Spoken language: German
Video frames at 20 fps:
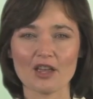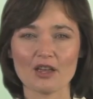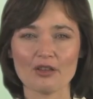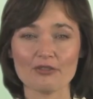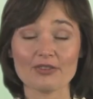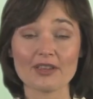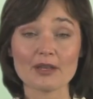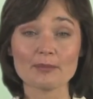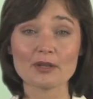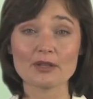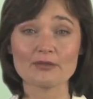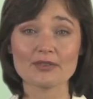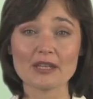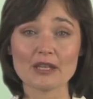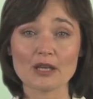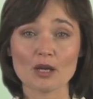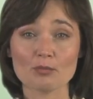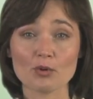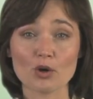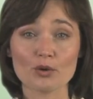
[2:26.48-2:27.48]
Firmen
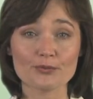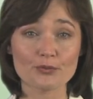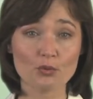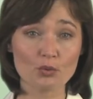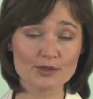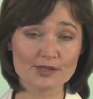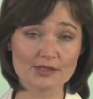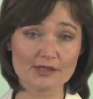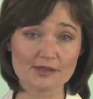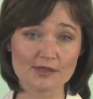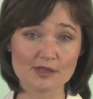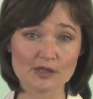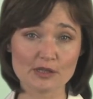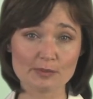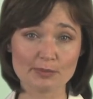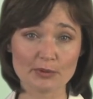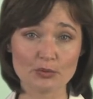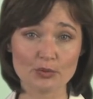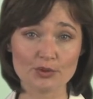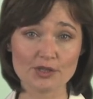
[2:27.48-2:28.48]
wie Morphosis
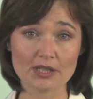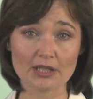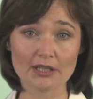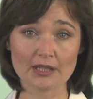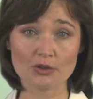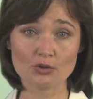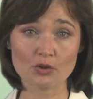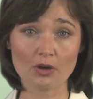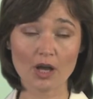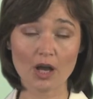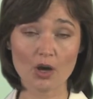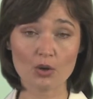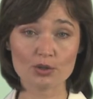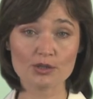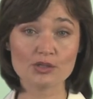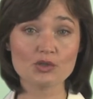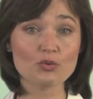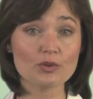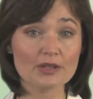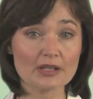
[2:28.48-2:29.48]
benötigen jedoch auch
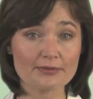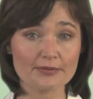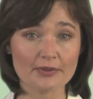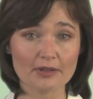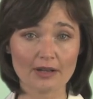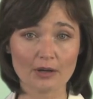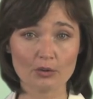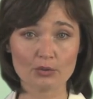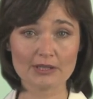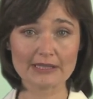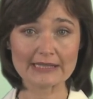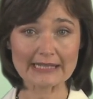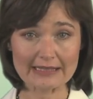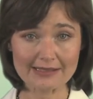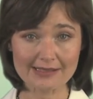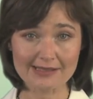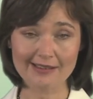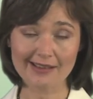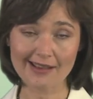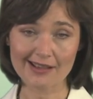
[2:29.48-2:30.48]
Zulieferer und
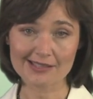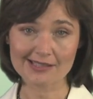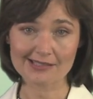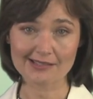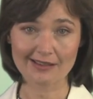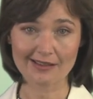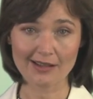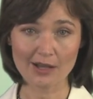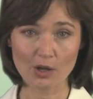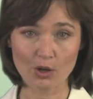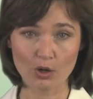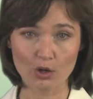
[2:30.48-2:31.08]
Dienstleister,